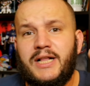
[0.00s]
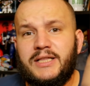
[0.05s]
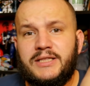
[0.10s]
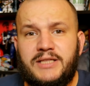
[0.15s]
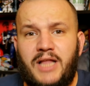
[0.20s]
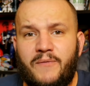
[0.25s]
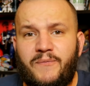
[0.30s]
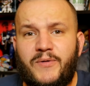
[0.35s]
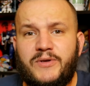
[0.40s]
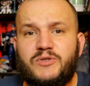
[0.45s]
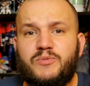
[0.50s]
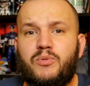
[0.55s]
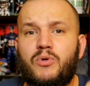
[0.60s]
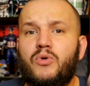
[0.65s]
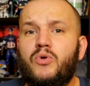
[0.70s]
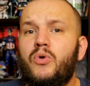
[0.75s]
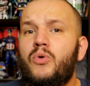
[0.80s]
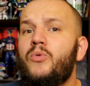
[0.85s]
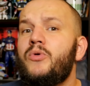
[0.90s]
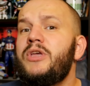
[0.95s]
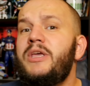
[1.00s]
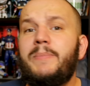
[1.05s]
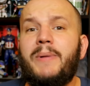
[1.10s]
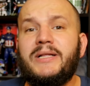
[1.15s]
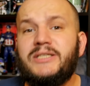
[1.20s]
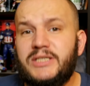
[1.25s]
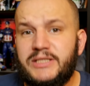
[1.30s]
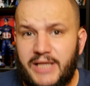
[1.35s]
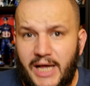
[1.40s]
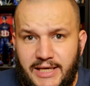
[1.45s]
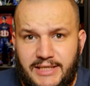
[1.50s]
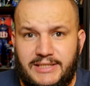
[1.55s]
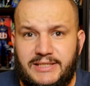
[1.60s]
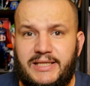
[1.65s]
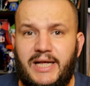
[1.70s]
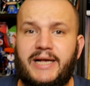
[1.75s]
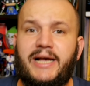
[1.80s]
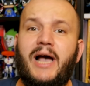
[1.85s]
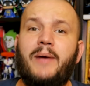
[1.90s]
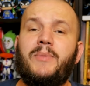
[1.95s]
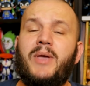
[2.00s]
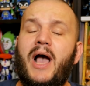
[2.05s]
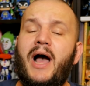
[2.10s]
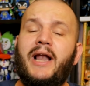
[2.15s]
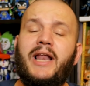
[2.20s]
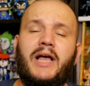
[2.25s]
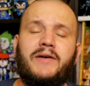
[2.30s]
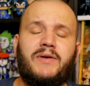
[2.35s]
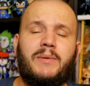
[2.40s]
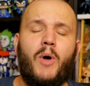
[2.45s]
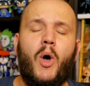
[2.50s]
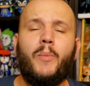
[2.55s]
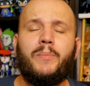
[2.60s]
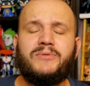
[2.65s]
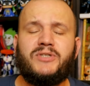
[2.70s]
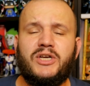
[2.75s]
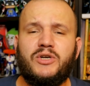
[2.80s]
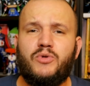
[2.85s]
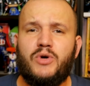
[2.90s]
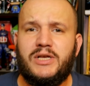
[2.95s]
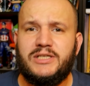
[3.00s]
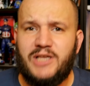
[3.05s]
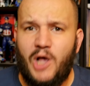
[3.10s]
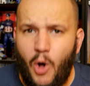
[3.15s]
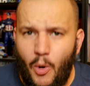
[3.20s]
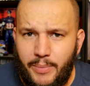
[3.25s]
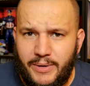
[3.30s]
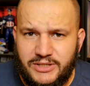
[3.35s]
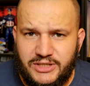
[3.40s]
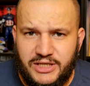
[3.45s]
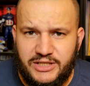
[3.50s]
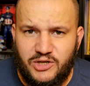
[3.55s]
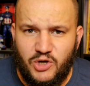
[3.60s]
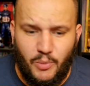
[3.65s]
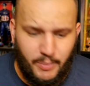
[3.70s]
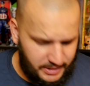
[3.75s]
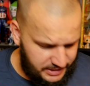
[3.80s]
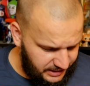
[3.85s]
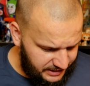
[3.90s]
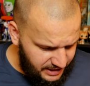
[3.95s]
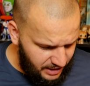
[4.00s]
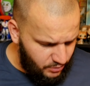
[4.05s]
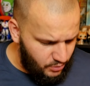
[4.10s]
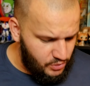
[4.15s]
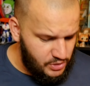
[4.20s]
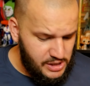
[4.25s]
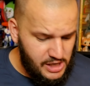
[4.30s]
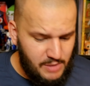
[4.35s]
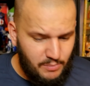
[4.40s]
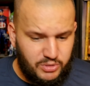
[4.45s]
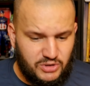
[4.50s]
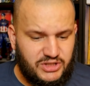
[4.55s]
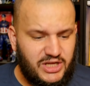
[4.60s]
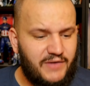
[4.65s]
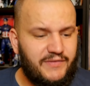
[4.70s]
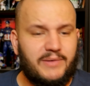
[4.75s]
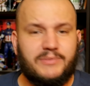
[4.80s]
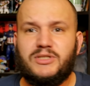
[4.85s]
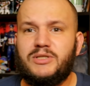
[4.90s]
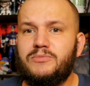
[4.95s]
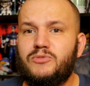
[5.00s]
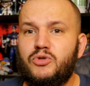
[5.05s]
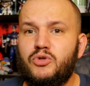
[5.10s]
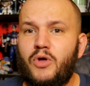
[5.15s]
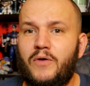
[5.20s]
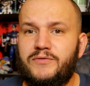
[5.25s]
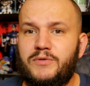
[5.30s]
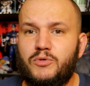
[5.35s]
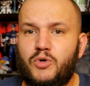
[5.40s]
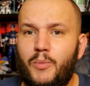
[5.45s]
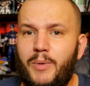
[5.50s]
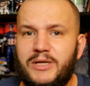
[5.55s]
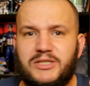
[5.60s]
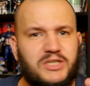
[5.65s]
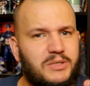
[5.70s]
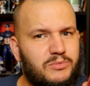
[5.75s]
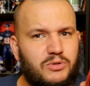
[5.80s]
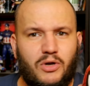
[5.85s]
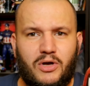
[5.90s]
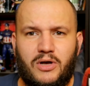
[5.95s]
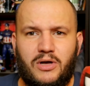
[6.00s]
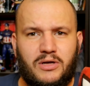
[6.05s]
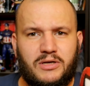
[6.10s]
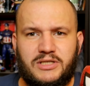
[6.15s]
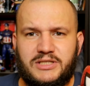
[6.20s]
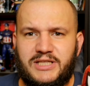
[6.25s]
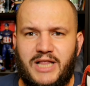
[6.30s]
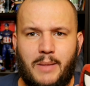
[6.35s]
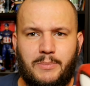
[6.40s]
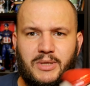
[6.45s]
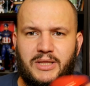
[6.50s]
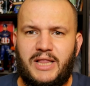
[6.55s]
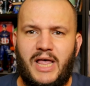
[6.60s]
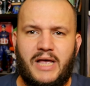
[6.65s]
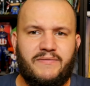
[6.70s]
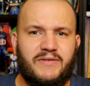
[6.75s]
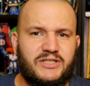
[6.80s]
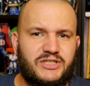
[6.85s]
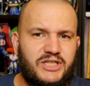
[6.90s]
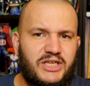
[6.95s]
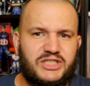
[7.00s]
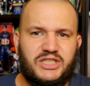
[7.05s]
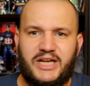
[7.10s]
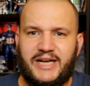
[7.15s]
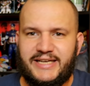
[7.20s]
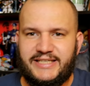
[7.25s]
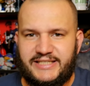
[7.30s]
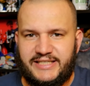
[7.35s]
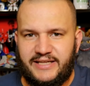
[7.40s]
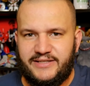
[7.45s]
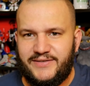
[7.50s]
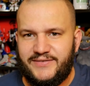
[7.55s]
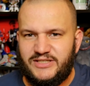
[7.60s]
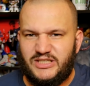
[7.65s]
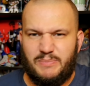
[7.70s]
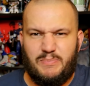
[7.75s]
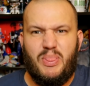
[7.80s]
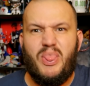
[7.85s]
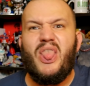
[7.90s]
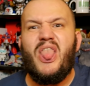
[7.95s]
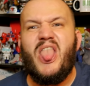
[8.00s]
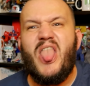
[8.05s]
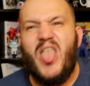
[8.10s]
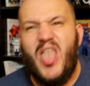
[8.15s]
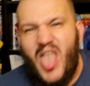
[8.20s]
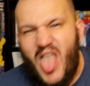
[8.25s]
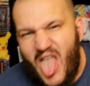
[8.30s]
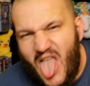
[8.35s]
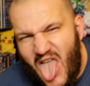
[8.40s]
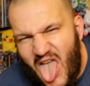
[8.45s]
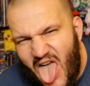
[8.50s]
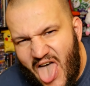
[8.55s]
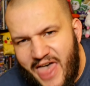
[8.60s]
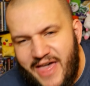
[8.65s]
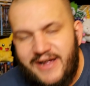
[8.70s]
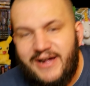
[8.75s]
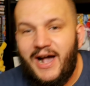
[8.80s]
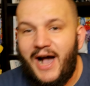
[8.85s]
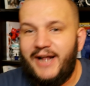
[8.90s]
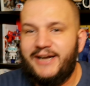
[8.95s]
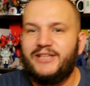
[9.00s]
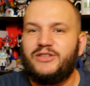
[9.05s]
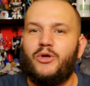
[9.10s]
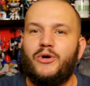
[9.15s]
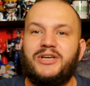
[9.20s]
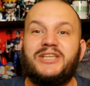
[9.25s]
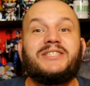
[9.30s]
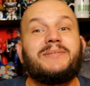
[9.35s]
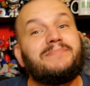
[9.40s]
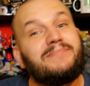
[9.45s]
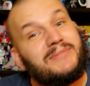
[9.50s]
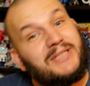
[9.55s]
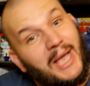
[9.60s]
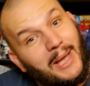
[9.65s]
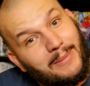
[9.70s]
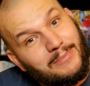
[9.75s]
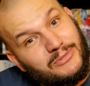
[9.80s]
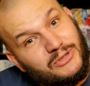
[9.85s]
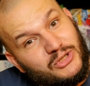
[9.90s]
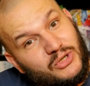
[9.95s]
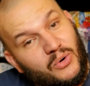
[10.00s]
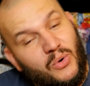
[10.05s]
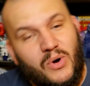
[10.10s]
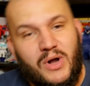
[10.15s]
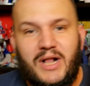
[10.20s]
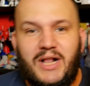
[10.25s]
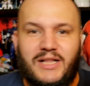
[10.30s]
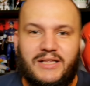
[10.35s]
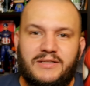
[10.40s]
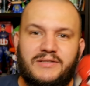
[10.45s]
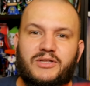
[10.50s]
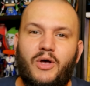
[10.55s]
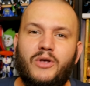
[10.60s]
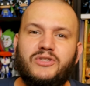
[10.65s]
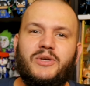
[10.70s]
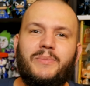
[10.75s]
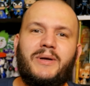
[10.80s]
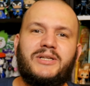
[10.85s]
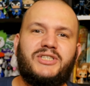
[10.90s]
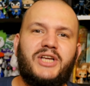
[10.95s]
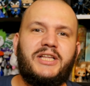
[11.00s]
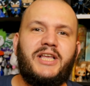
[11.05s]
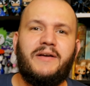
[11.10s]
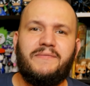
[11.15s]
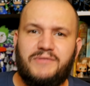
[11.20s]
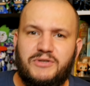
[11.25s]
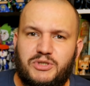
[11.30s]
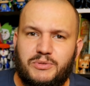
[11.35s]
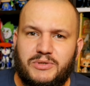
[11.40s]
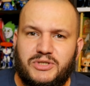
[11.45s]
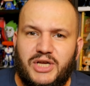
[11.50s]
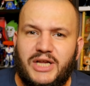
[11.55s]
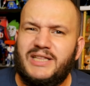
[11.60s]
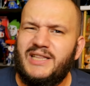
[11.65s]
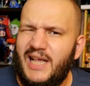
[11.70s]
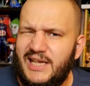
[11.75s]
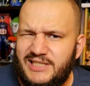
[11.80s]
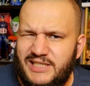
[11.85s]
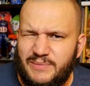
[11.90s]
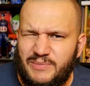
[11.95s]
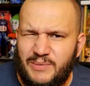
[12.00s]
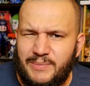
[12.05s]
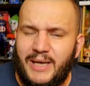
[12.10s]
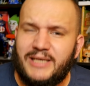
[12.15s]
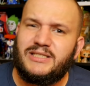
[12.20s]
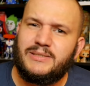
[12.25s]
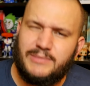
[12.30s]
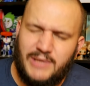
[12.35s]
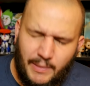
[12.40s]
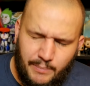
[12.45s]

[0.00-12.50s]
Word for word: na Facebooku i będzie na Instagramie, ale ja Wam dziękuję za obejrzenie tego materiału. Pozdrawiam z tym cudownym kubeczkiem. To jest dla mnie najważniejsze, reszta to wiecie, bleh, ale to jest mniamciu. Do zobaczenia, widzimy się następnym razem na